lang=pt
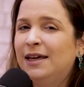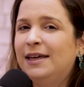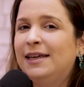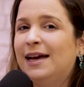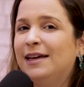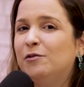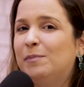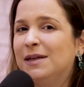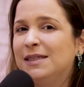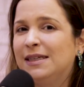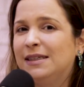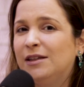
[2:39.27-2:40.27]
E aí o
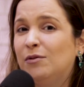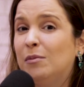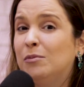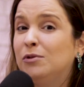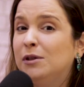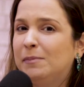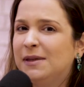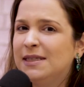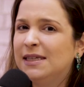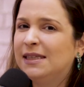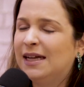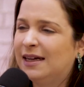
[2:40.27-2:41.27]
paciente tem uma
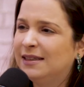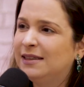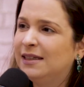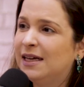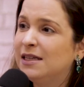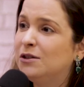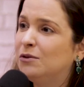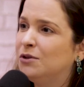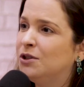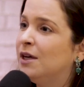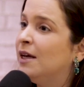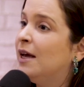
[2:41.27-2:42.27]
multiplicidade de lesões.